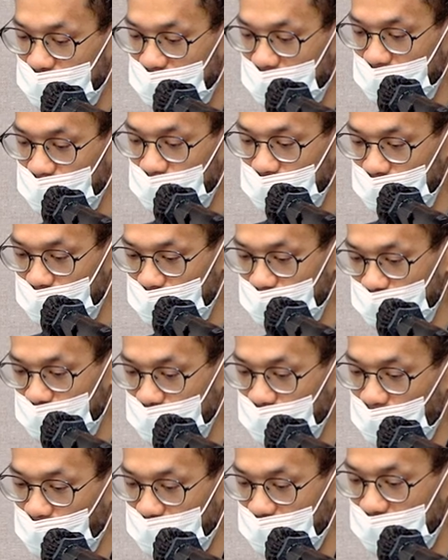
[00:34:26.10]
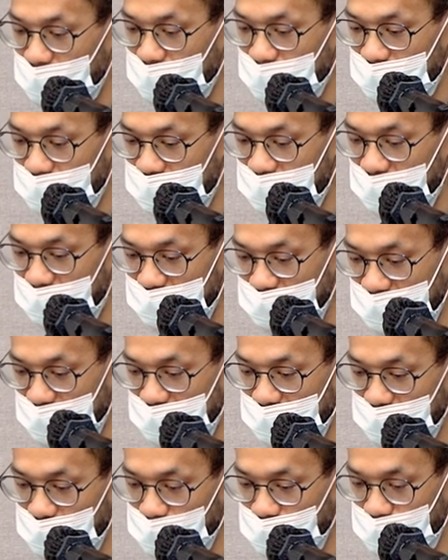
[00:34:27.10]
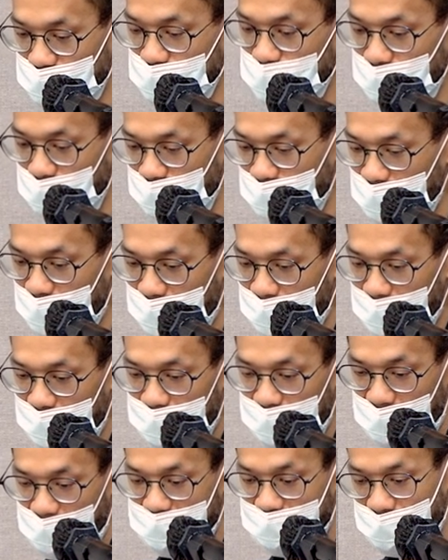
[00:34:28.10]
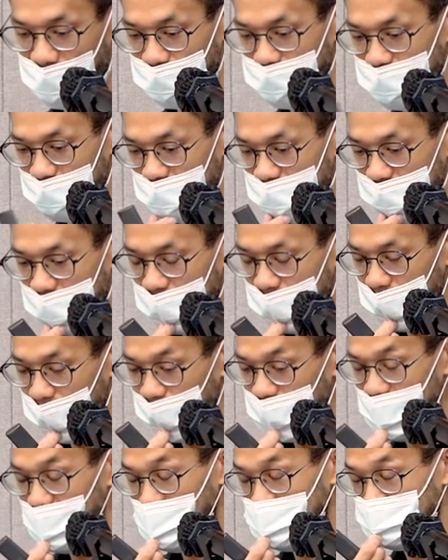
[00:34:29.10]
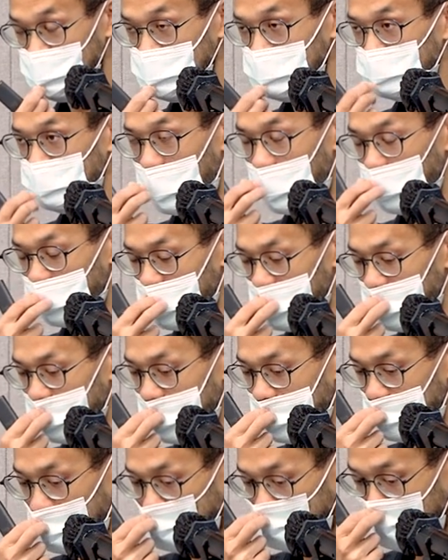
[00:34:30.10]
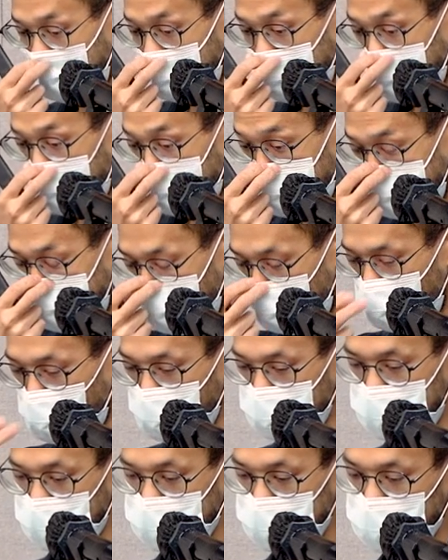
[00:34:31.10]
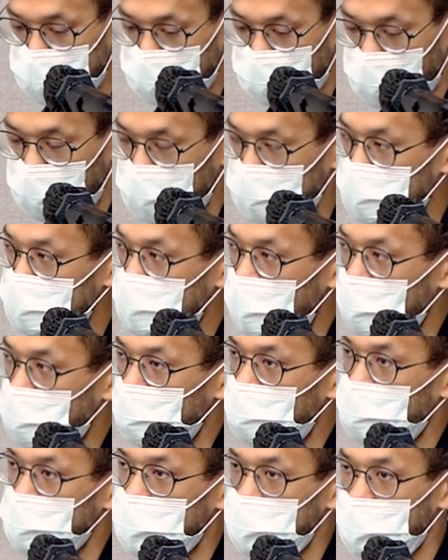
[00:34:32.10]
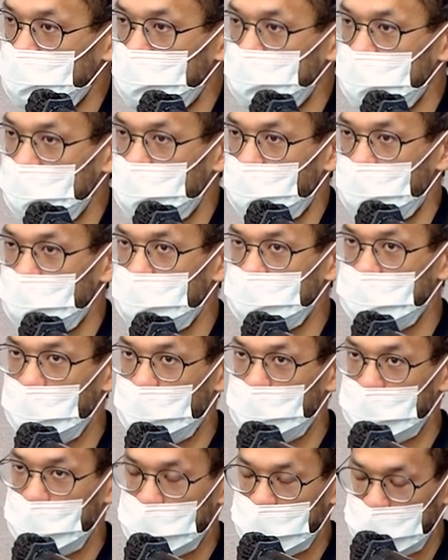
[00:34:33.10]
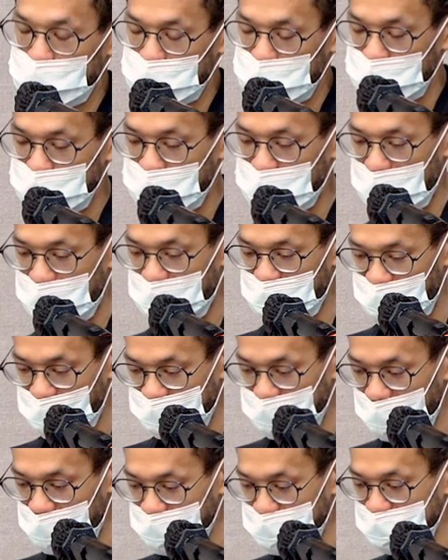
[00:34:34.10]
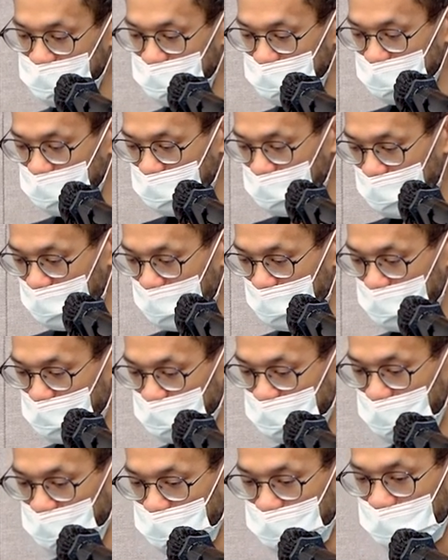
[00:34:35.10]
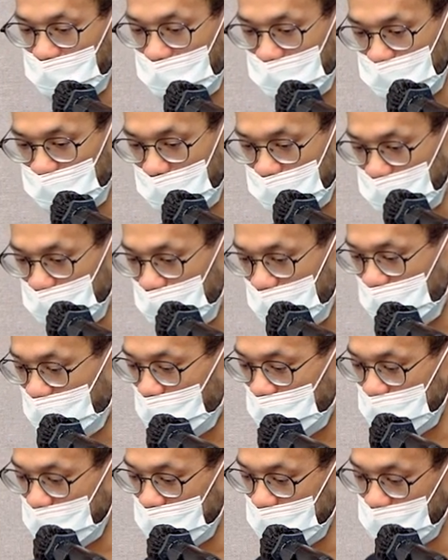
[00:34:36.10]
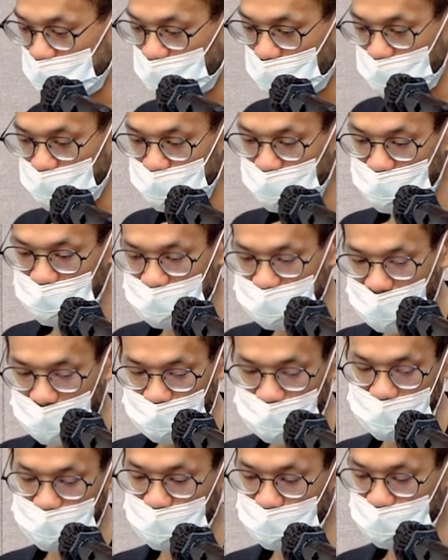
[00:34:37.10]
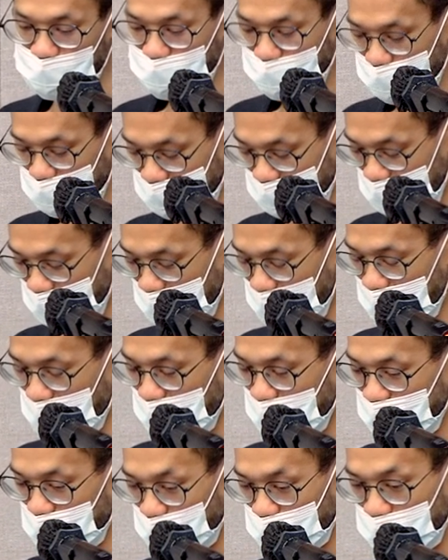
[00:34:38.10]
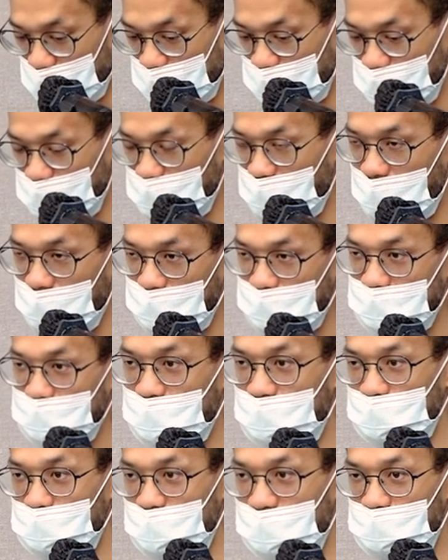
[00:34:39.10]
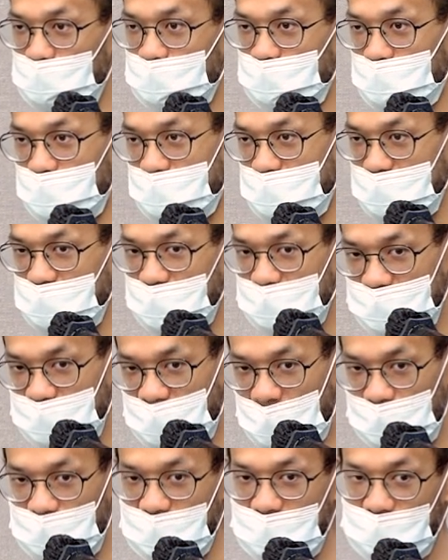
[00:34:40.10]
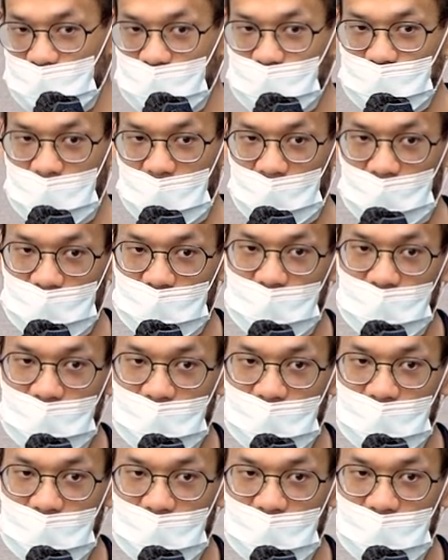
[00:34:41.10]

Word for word: 根据不同的情境跟需求来调整共享程式码的比例。那或者是说，像我知道有些团队，像我那时候在访谈一些有在用 c o l l i n Multiplatform 的团队，那他们就觉得。有时候 UI 共用不见得是他们的目标，